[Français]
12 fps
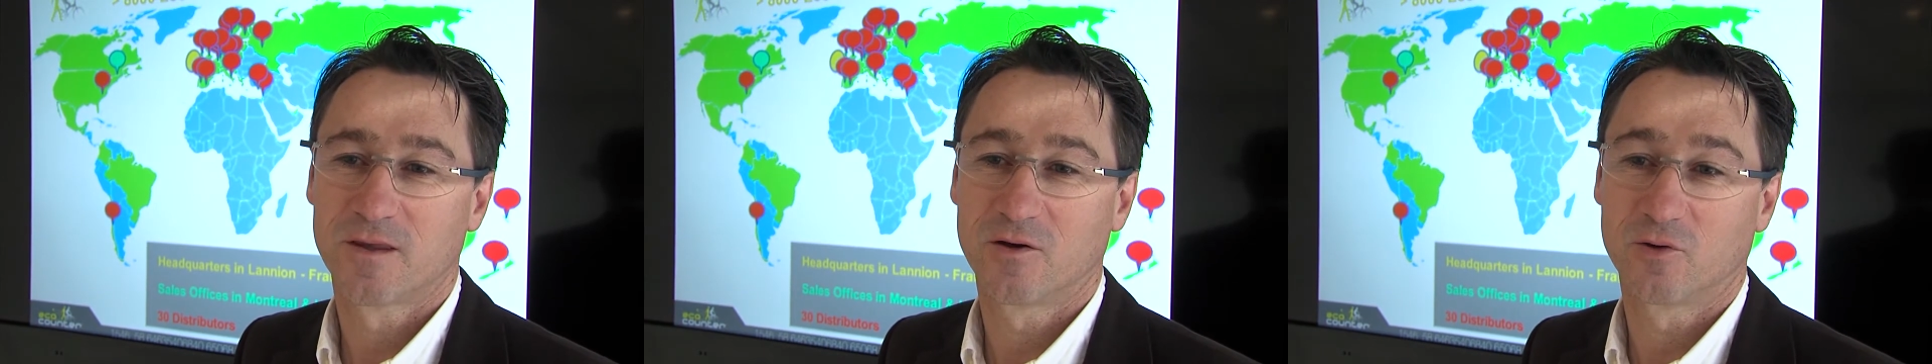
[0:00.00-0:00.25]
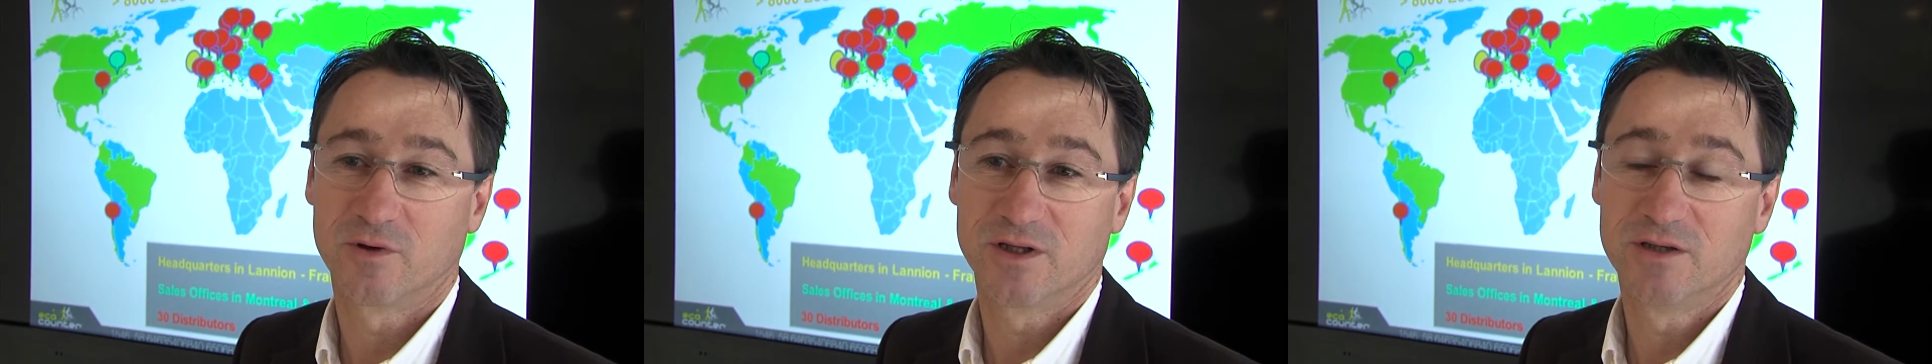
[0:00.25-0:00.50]
Et
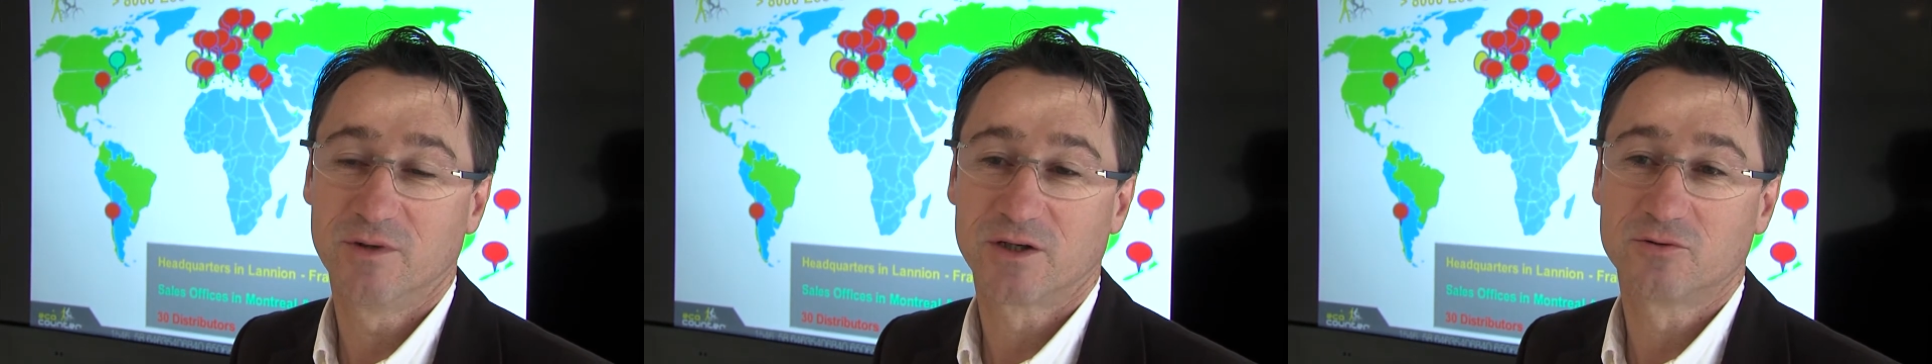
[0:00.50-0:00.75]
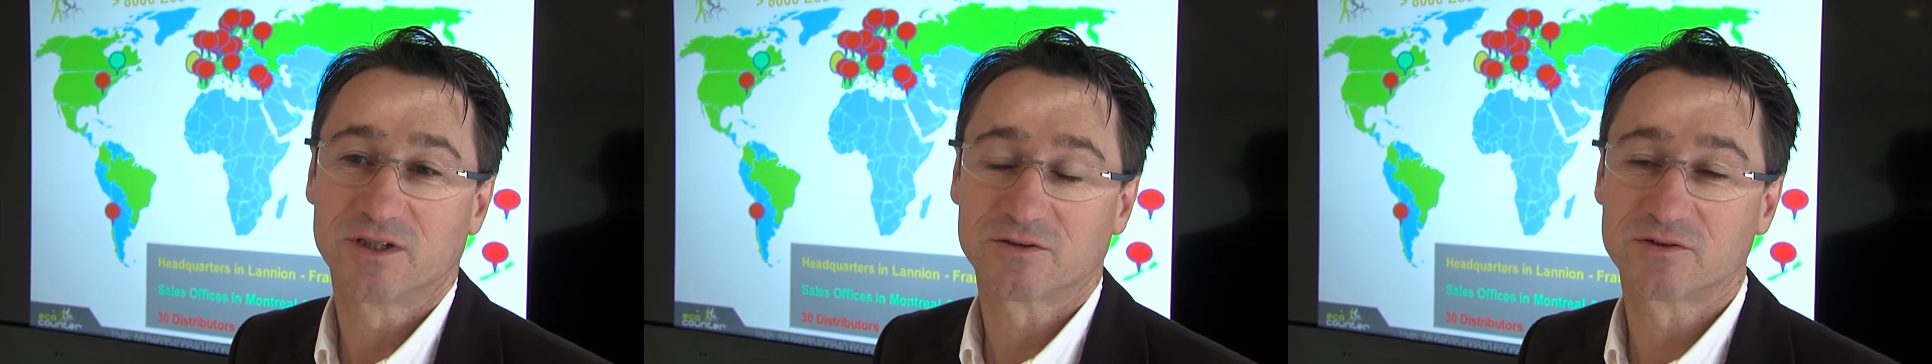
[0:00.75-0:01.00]
on lui a dit, bah,
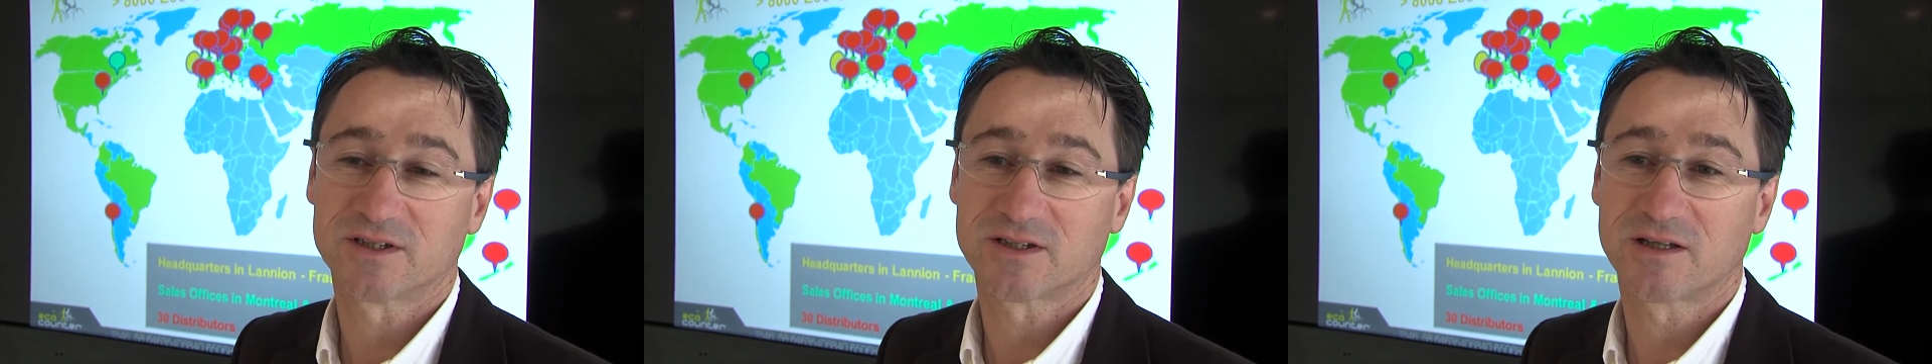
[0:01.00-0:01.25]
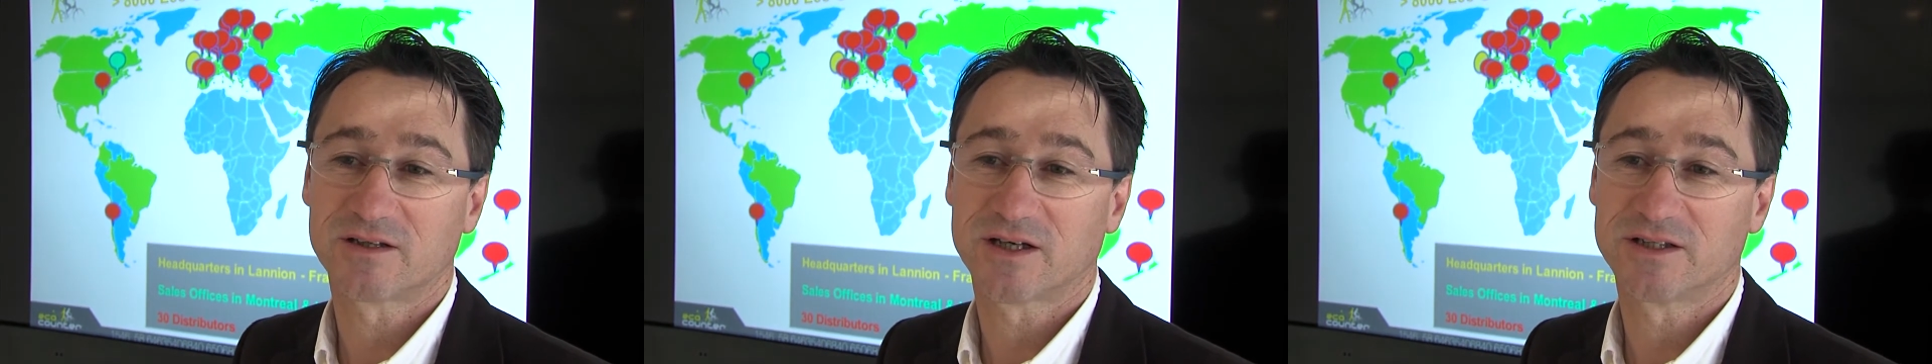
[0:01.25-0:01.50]
écoute, est-ce que ça
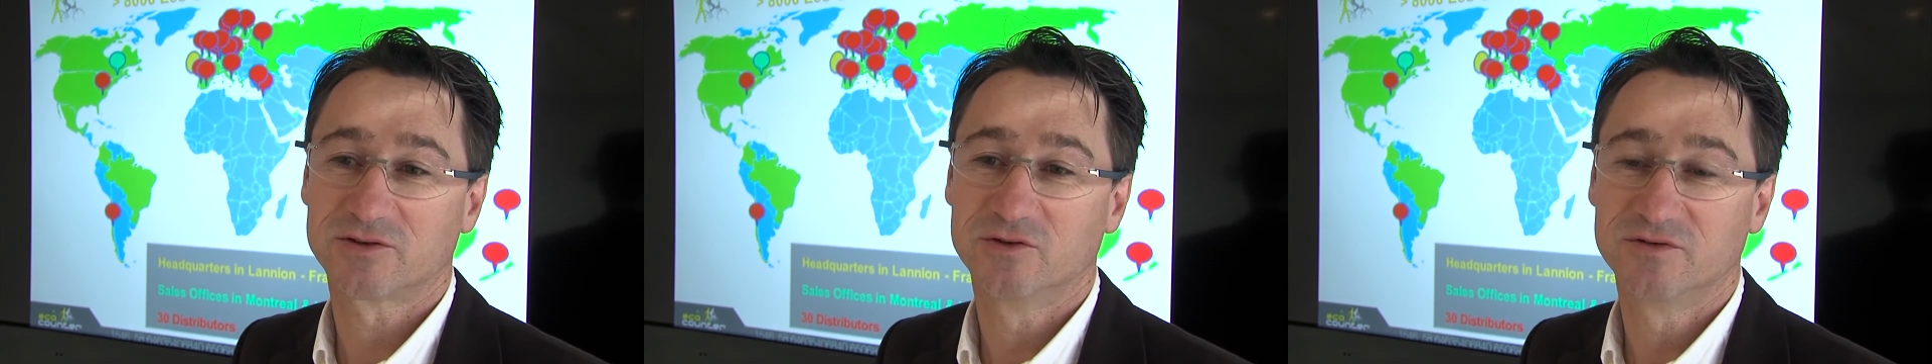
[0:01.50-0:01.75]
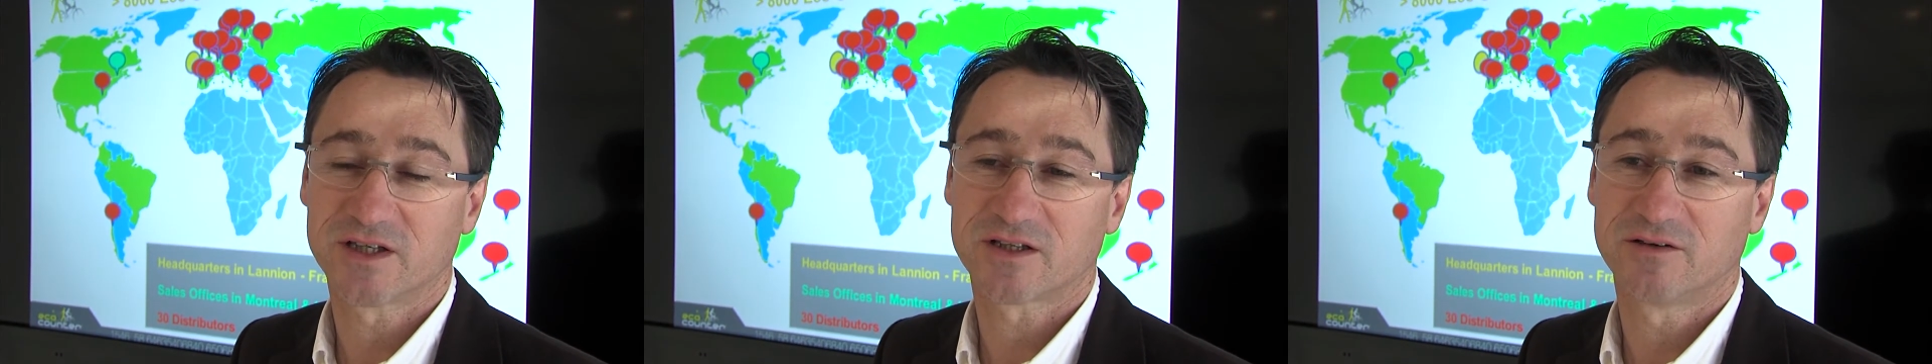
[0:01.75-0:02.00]
t'intéresse de
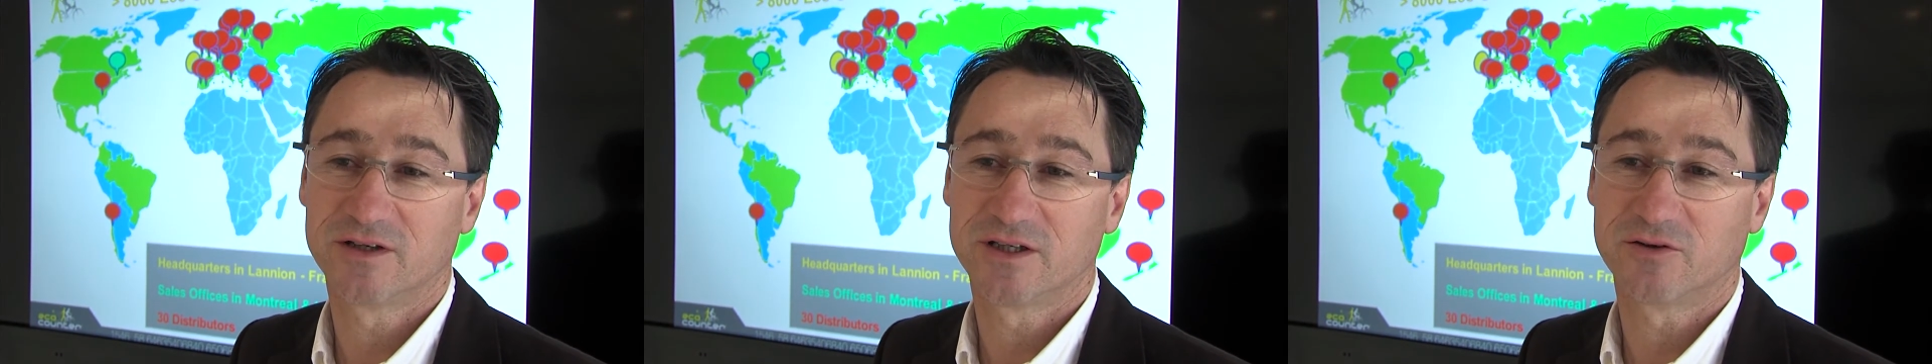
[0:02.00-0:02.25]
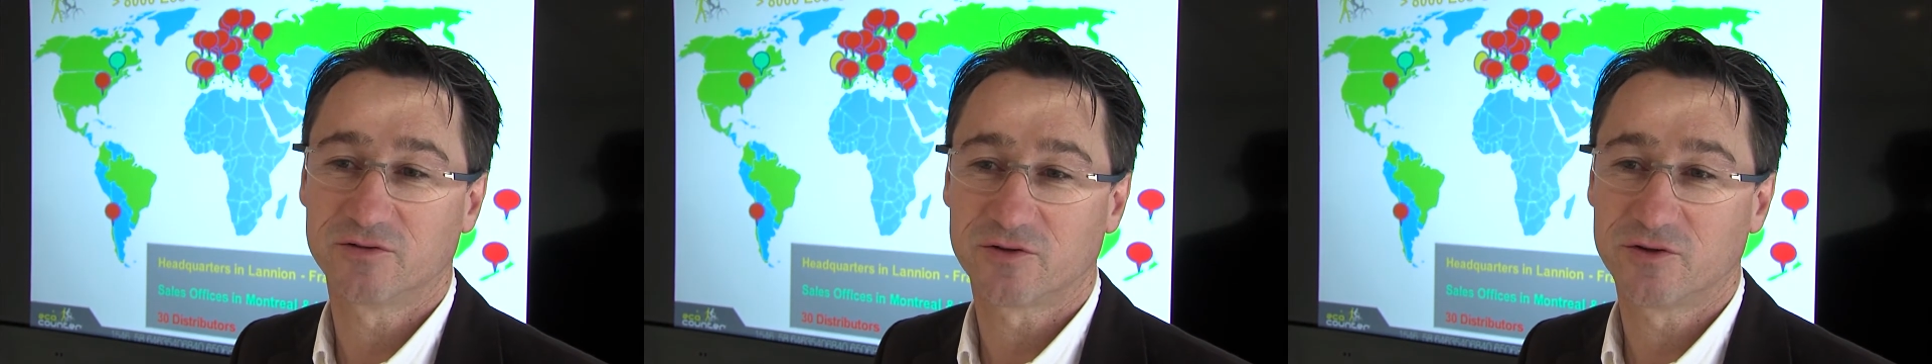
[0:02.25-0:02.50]
venir travailler
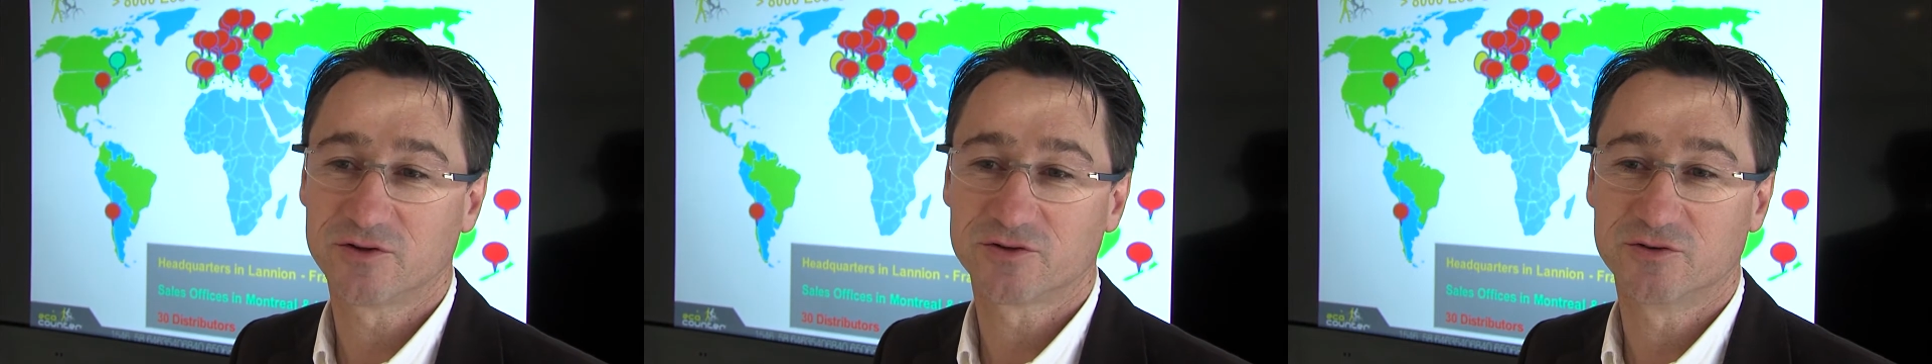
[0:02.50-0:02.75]
en France,